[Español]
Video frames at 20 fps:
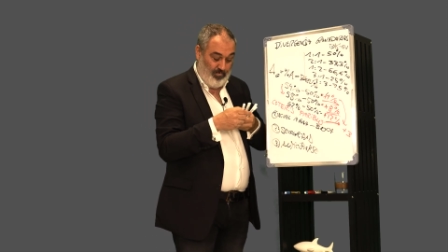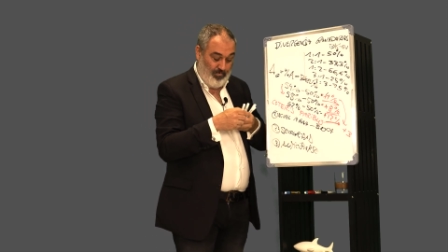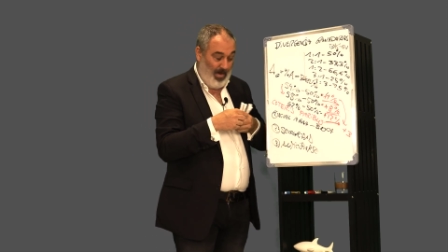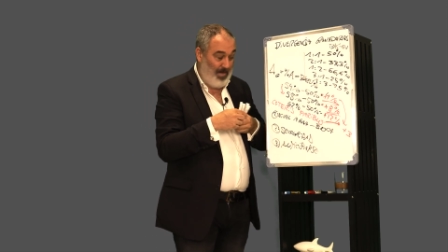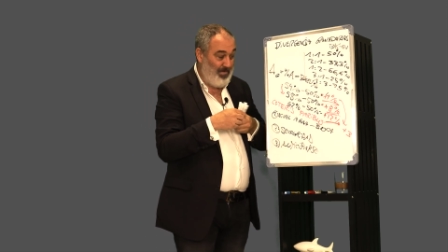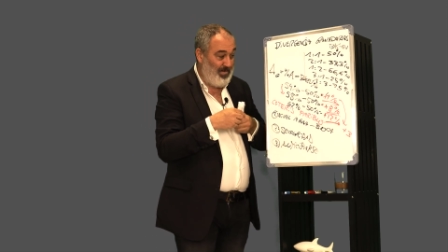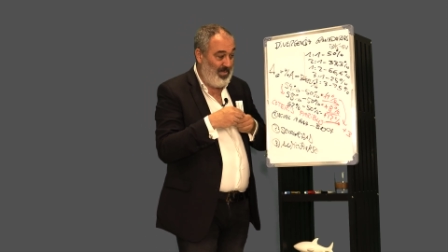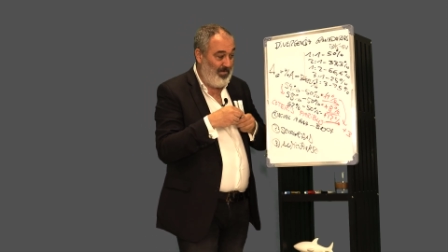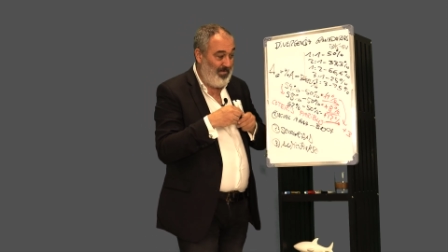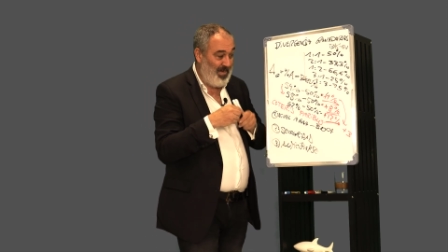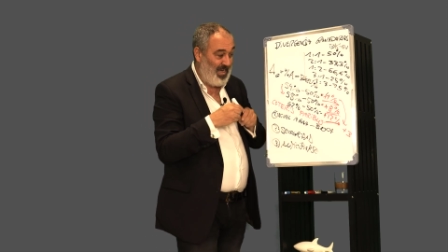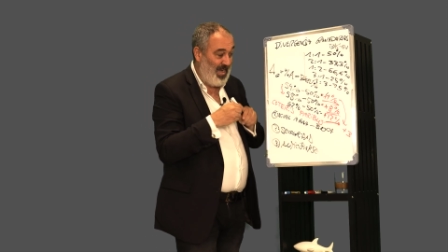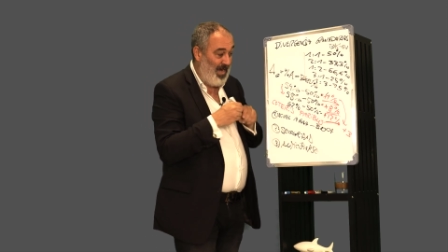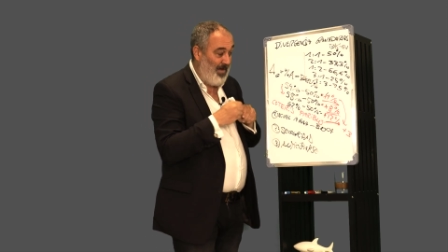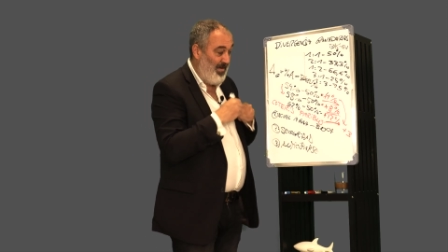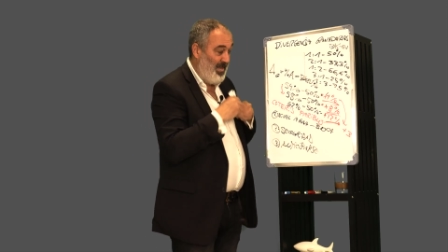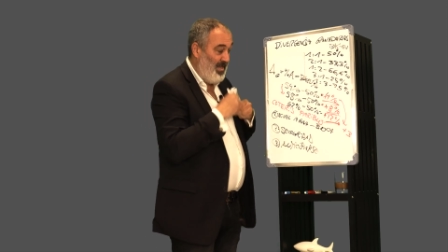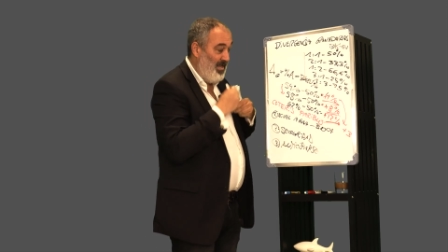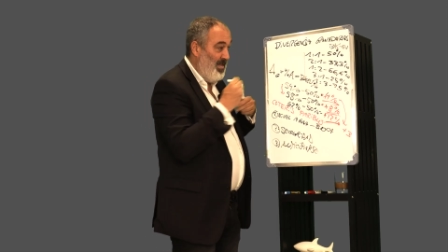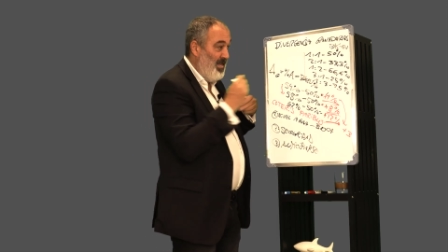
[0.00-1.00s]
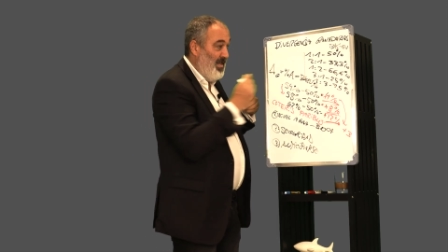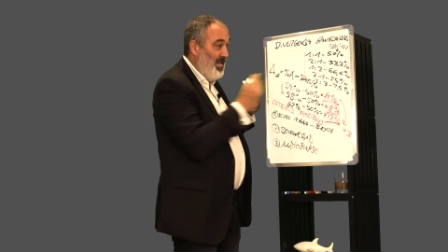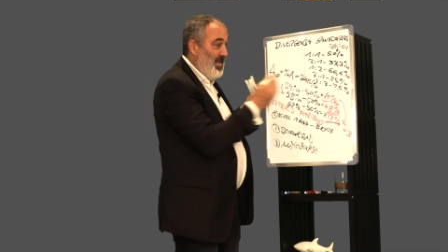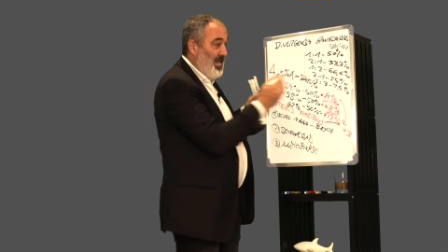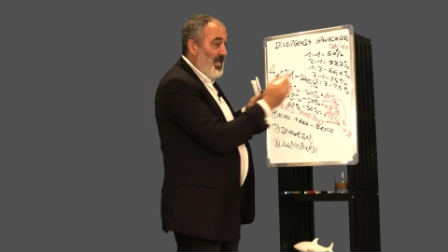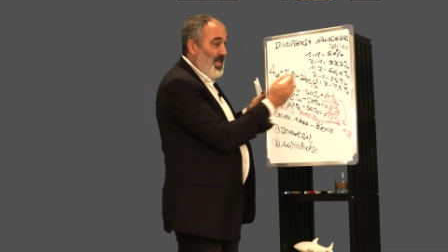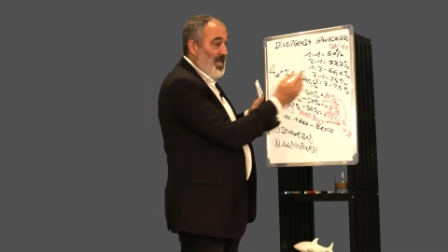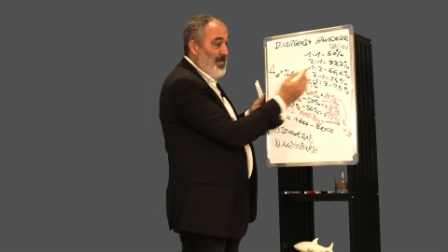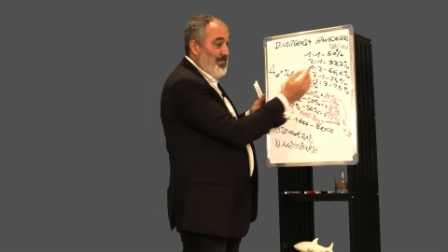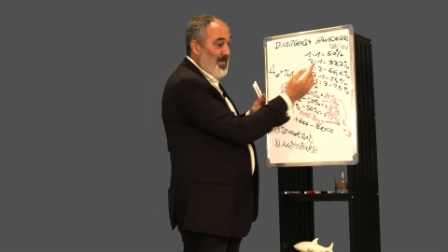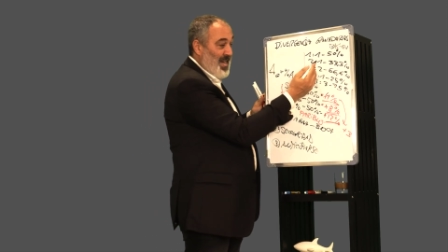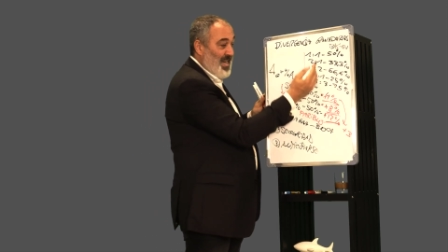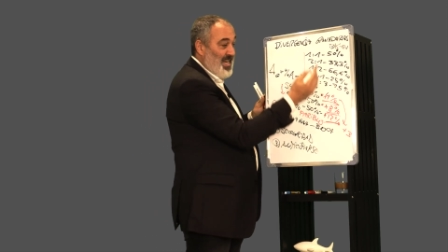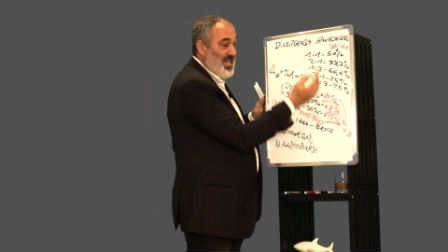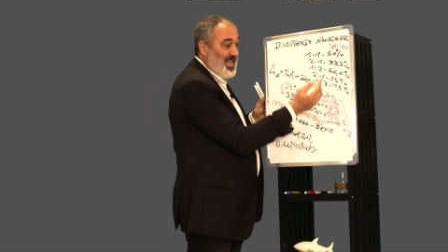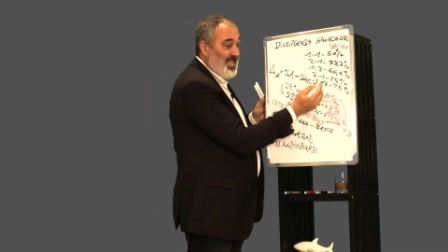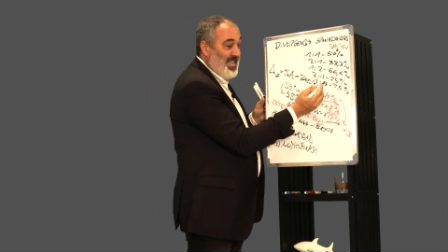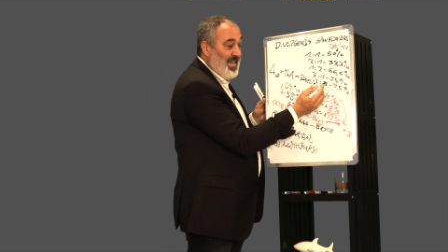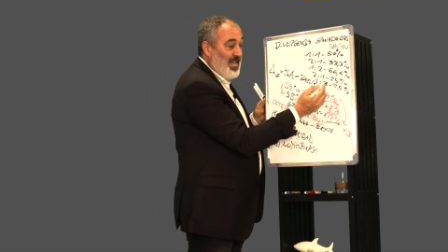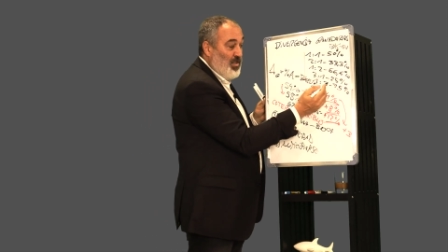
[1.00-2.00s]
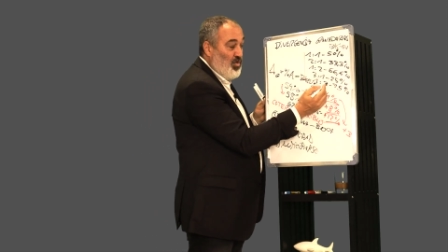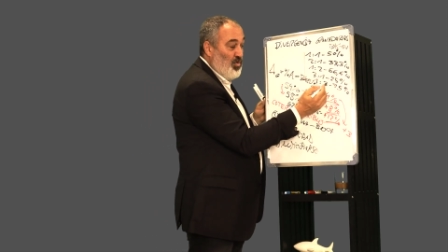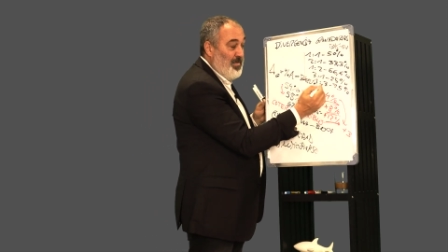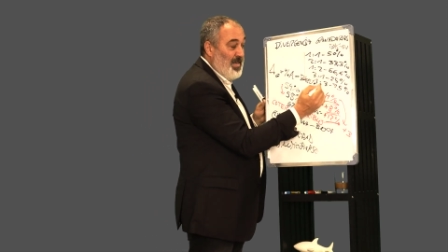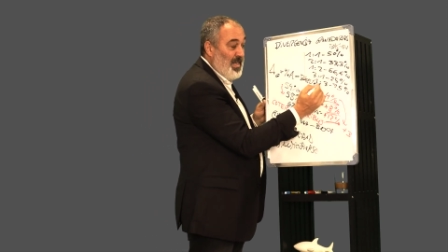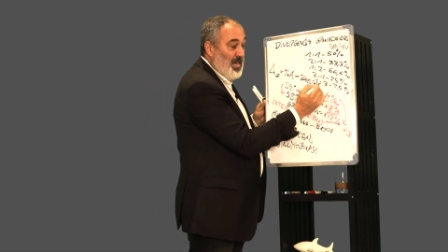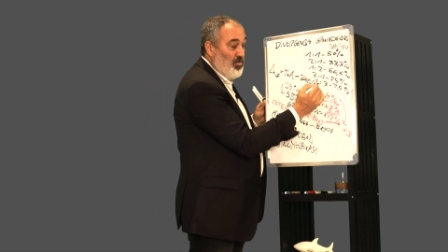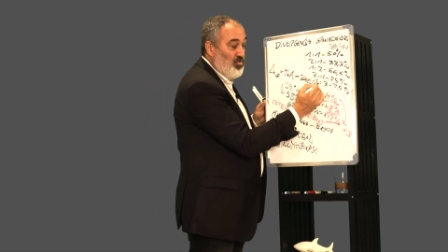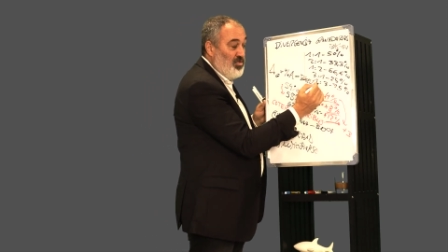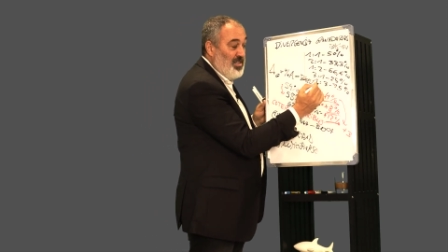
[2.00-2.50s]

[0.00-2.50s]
para ver si me cabe, imagínate que tuviera